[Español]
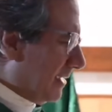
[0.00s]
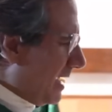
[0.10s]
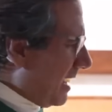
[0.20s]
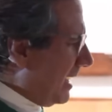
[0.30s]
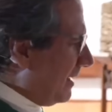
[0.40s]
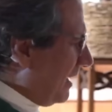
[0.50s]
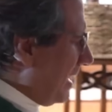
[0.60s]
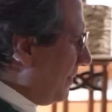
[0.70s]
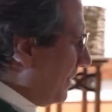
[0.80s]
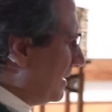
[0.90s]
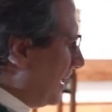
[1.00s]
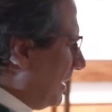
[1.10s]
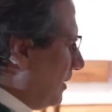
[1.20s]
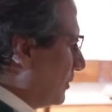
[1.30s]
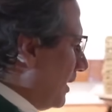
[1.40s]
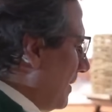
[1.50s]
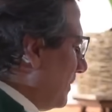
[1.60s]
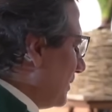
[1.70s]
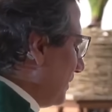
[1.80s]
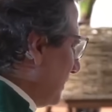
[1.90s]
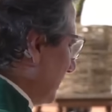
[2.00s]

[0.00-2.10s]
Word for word: que caen de la mesa de los amos.